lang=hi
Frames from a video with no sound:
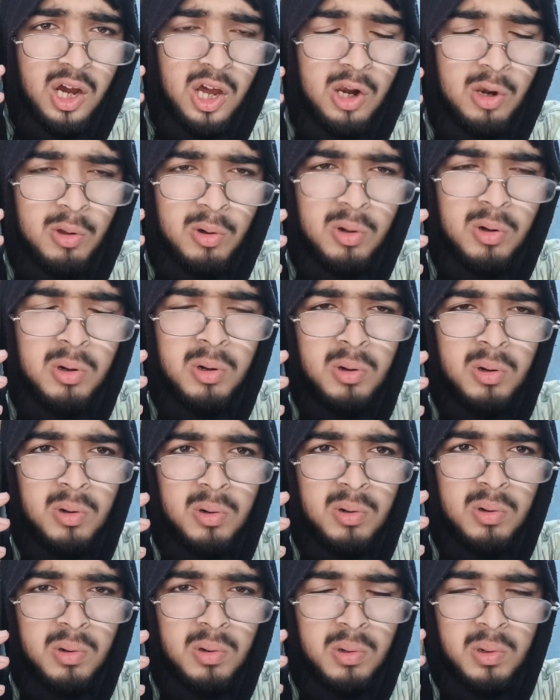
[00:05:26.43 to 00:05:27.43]
हेलो
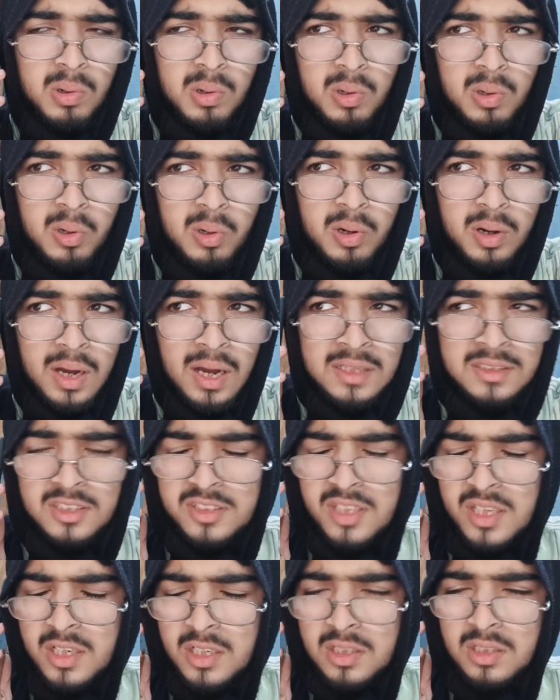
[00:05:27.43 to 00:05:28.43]
हाँ
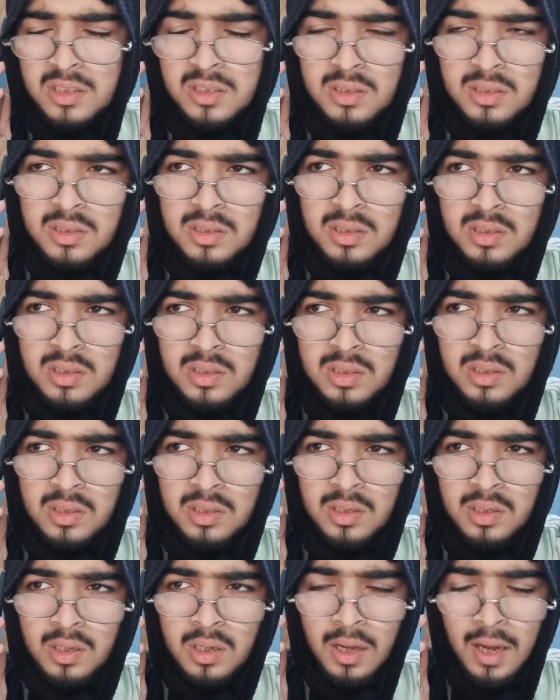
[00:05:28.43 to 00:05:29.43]
जी सर
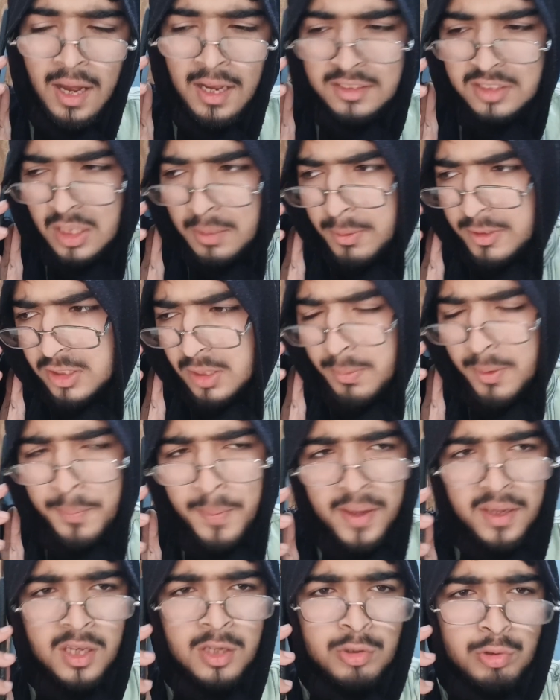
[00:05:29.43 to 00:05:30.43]
हाँ सर बस अभी
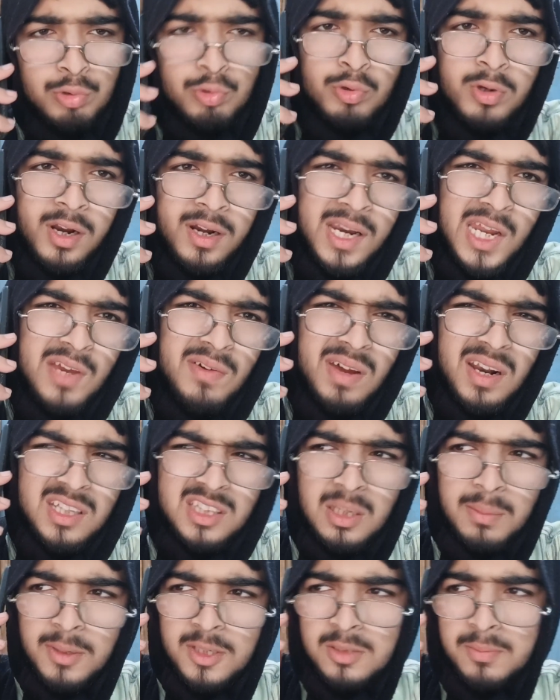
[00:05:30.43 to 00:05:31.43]
पैकिंग शुरू करने ही वाला
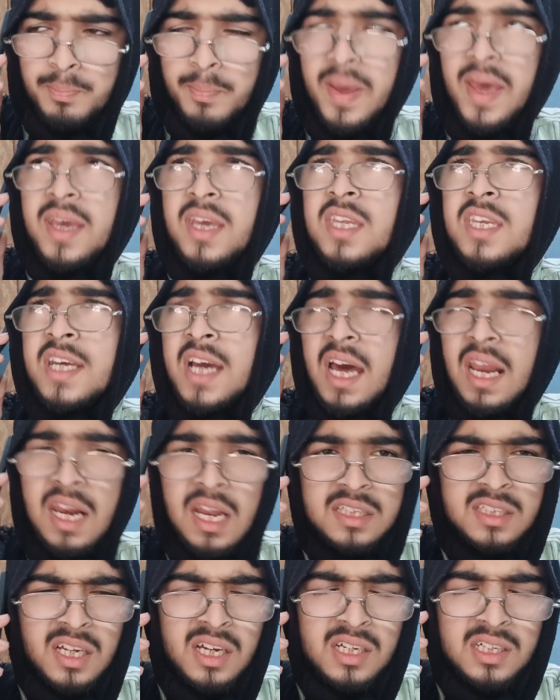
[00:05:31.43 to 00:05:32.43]
था बस बैग ही निकाल
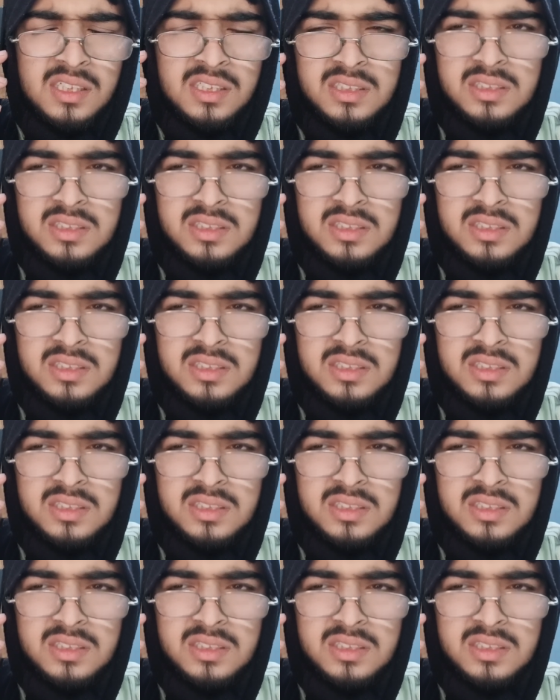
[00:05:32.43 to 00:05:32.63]
रहा था